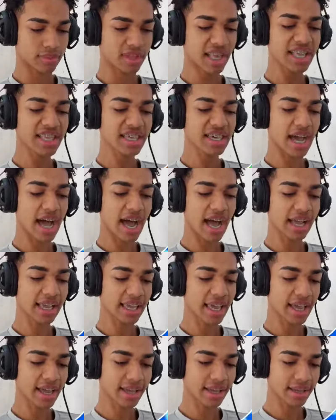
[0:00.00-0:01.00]
Tá de
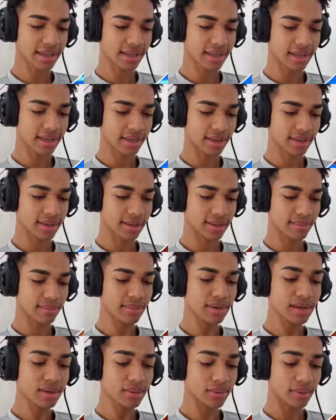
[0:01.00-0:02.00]
hack, é.
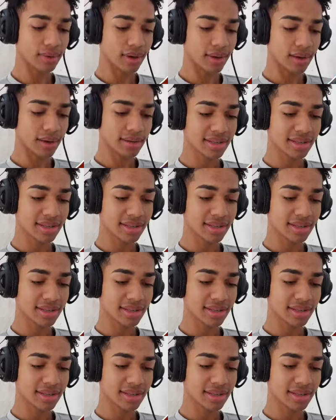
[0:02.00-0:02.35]
Mano,